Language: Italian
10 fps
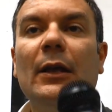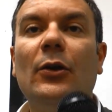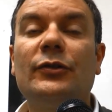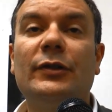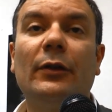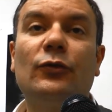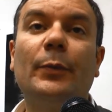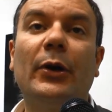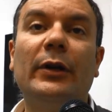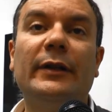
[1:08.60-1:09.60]
costi
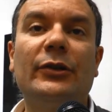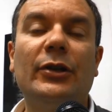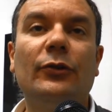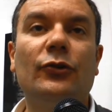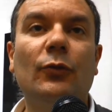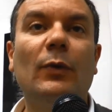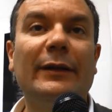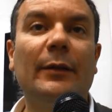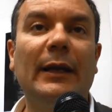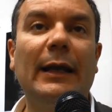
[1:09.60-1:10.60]
superano i
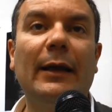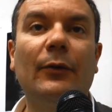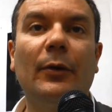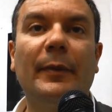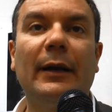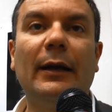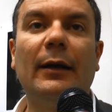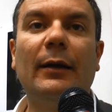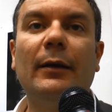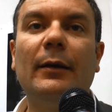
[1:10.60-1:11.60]
350.000 euro per
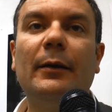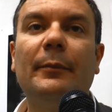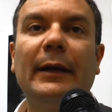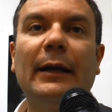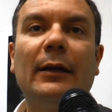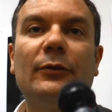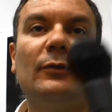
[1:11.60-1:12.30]
la, per la,